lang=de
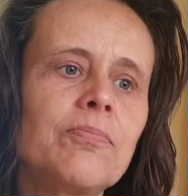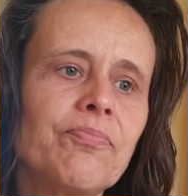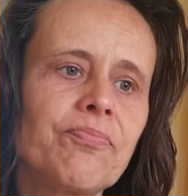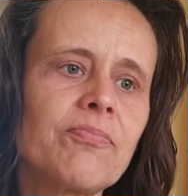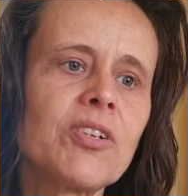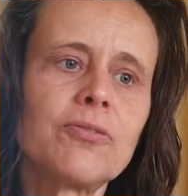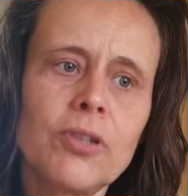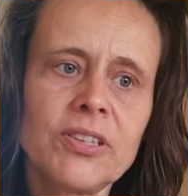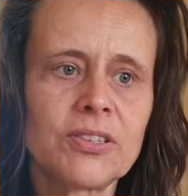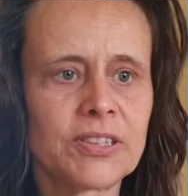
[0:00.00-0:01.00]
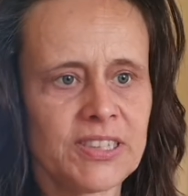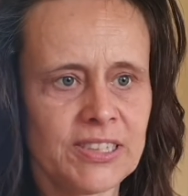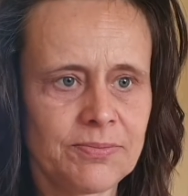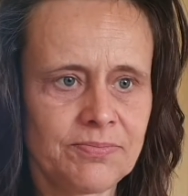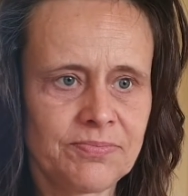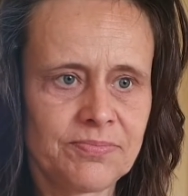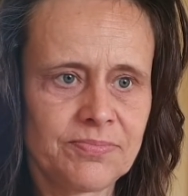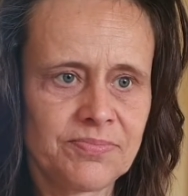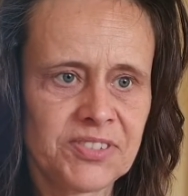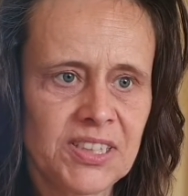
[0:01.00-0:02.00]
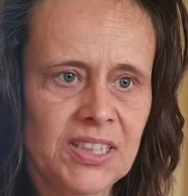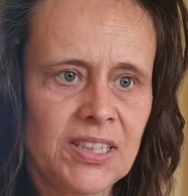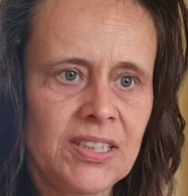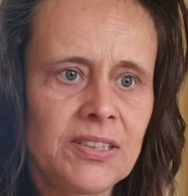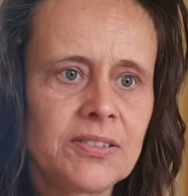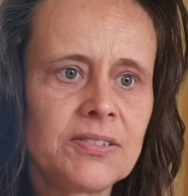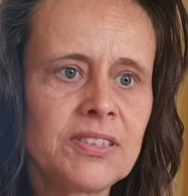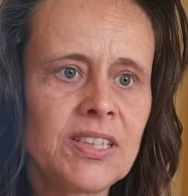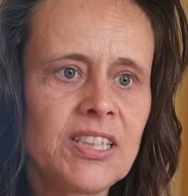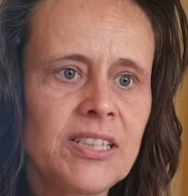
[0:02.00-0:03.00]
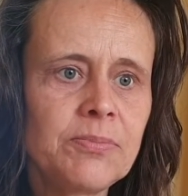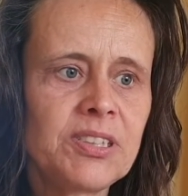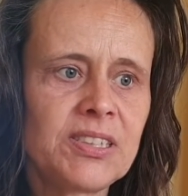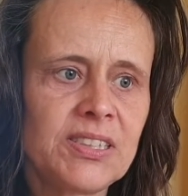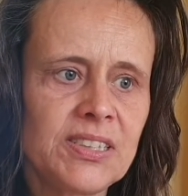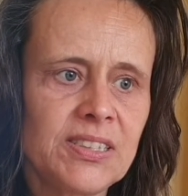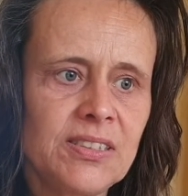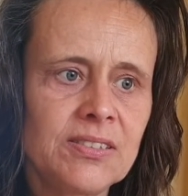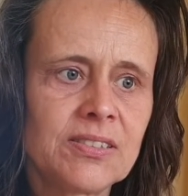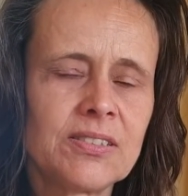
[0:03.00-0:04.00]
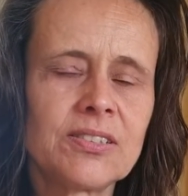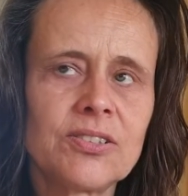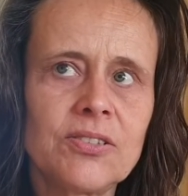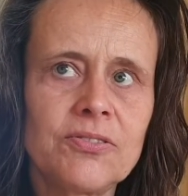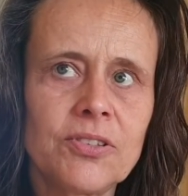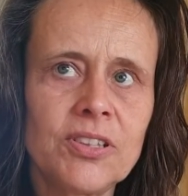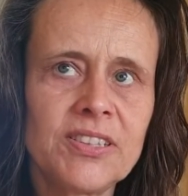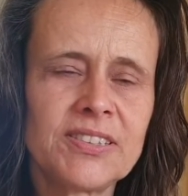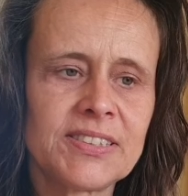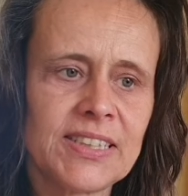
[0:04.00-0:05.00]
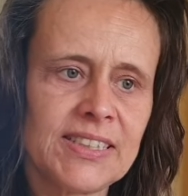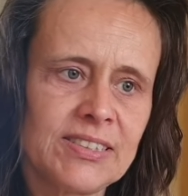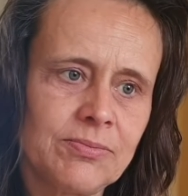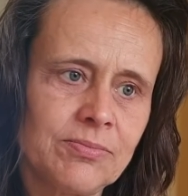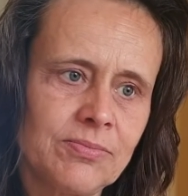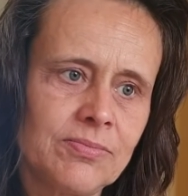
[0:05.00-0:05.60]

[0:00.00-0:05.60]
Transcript: ähm, freut euch. Unser Lebensstil soll Freude sein.